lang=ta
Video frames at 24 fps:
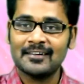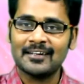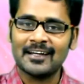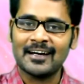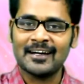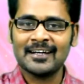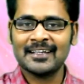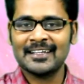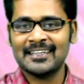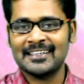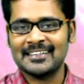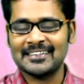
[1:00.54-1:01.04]

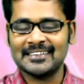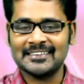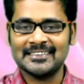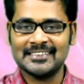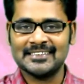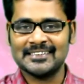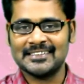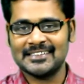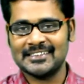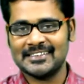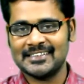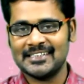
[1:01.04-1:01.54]
நாங்கள்
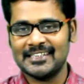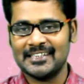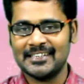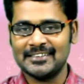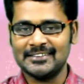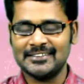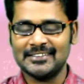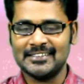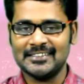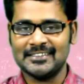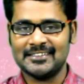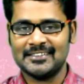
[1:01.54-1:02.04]
ரசித்த
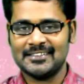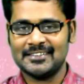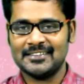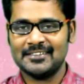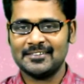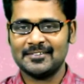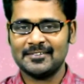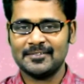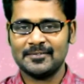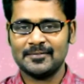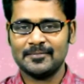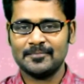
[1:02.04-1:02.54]
அஜித்
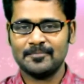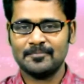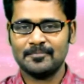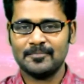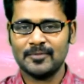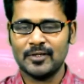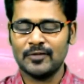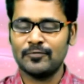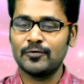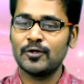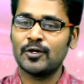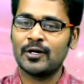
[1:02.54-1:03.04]

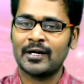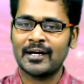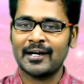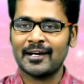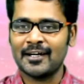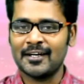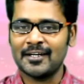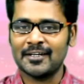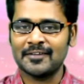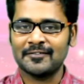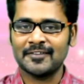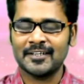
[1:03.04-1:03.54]
எவ்வளோ
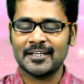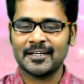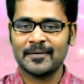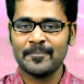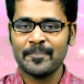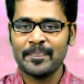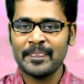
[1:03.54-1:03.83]
அழகானவர்